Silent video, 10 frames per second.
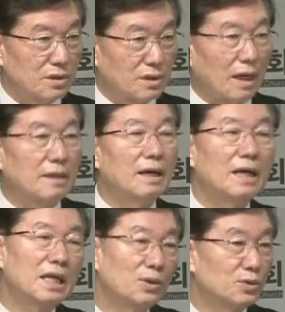
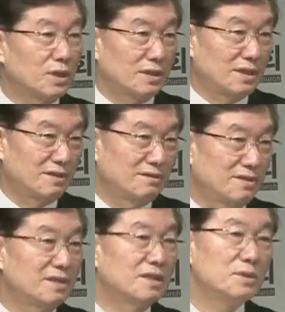가나안에 온 것 같아요.
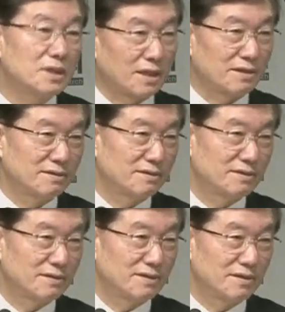느낌이 그래요.
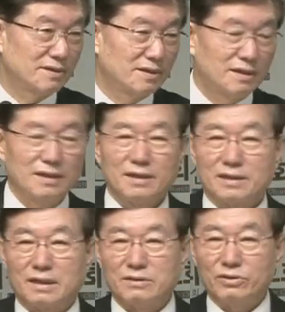
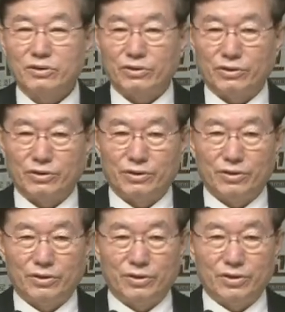그래서
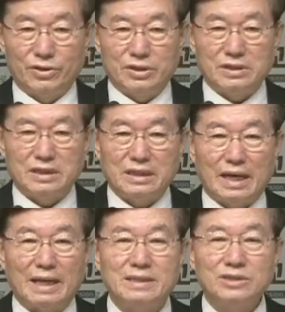이제는
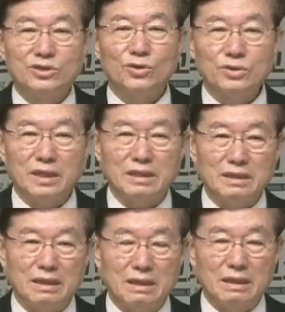
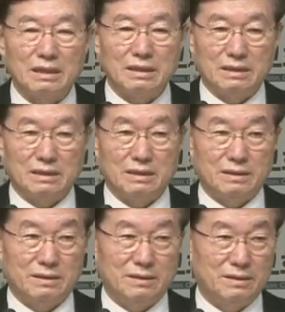안정된
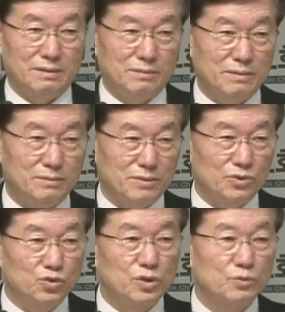예,
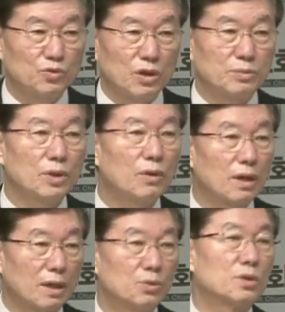누림과
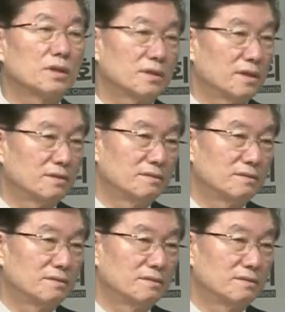평화가 온 것 같아요.